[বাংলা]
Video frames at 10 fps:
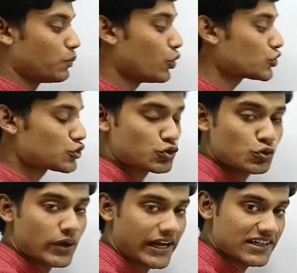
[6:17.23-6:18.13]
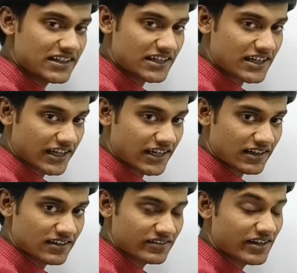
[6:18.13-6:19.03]
বস্তু এই দিকে
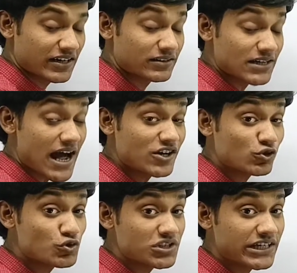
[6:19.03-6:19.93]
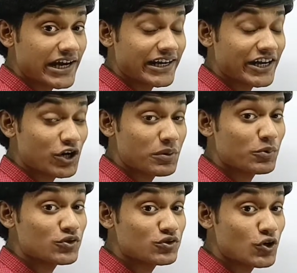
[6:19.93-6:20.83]
তাহলে টান কোন দিকে ক্রিয়া করবে
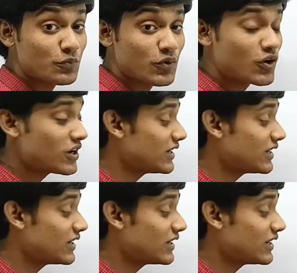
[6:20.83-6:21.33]
বস্তুর ওপর